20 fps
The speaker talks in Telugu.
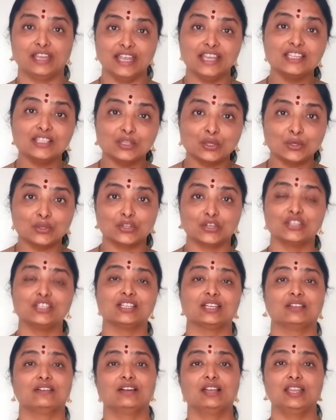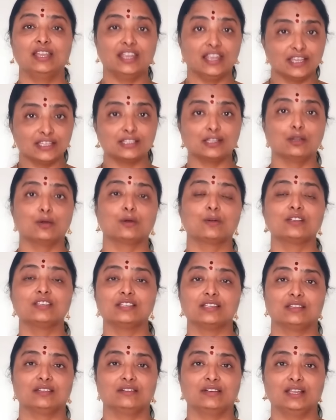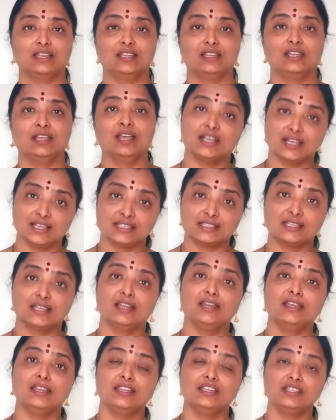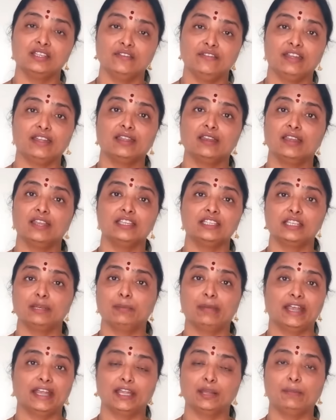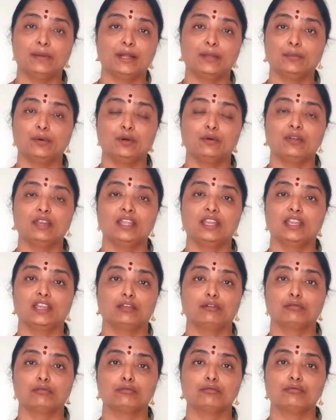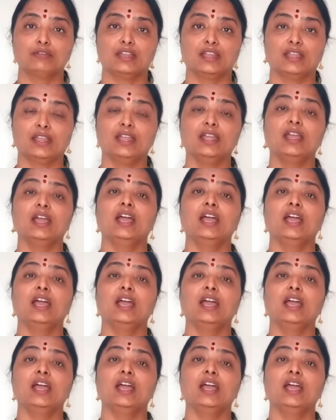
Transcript: ఏ స్తోత్రం చదవాలి ఏ శ్లోకం చదవాలి ఈ కష్టాల నుంచి వీటి నుంచి బయట పడిపోవాలి అని అనుకుంటే